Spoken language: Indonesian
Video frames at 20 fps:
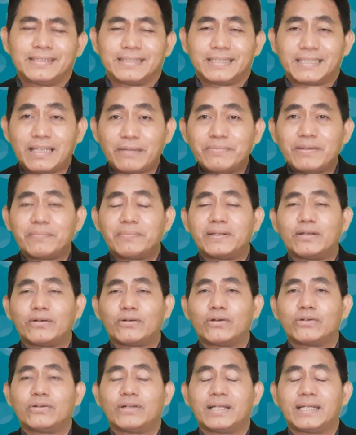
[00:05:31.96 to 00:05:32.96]
Tetapi apa
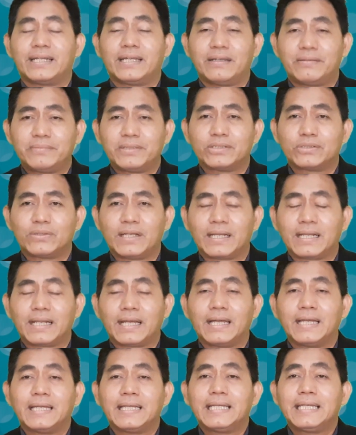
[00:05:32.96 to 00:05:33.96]
yang oleh Nehemia,
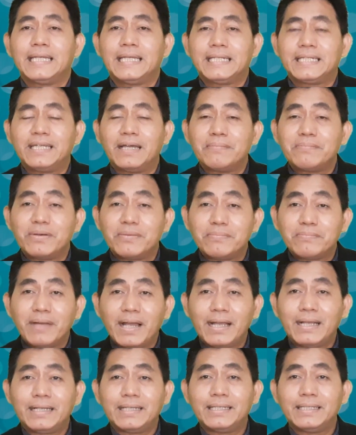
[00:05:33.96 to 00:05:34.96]
saudara? Dia
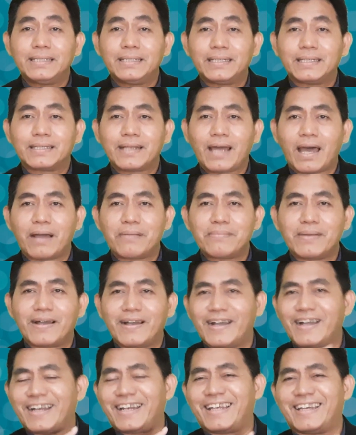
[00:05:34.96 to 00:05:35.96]
memanggil
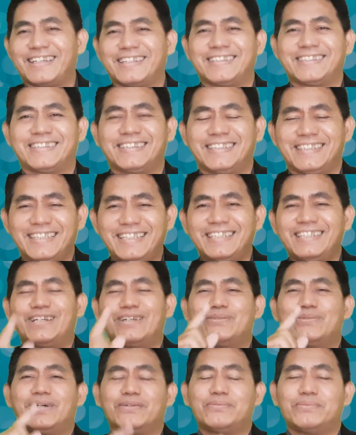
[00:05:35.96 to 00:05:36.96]
nama Allah. Ini
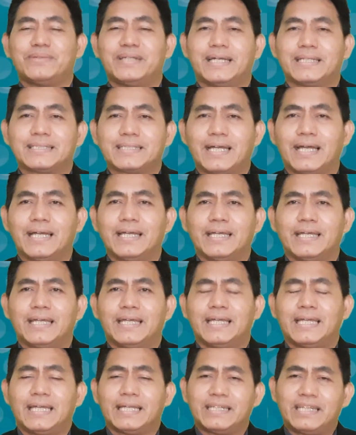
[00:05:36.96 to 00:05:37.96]
yang luar biasa.
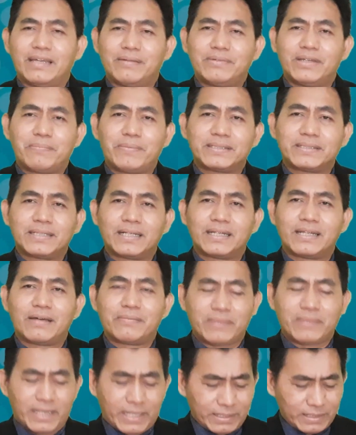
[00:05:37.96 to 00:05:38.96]
Nehemia pasal
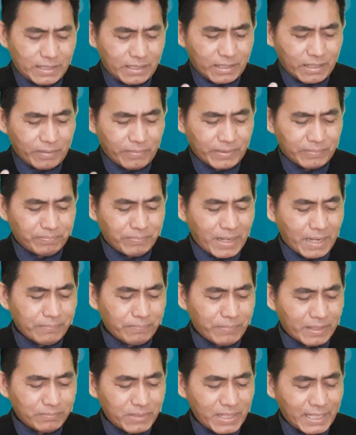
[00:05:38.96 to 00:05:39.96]
6 ayat yang
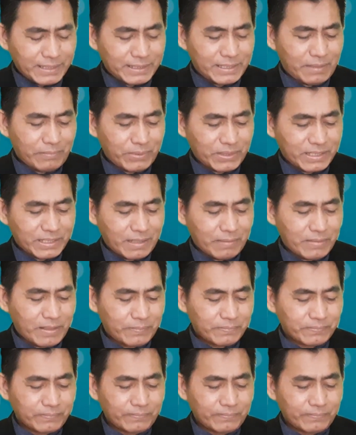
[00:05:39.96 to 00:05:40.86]
ke-14 yang pertama.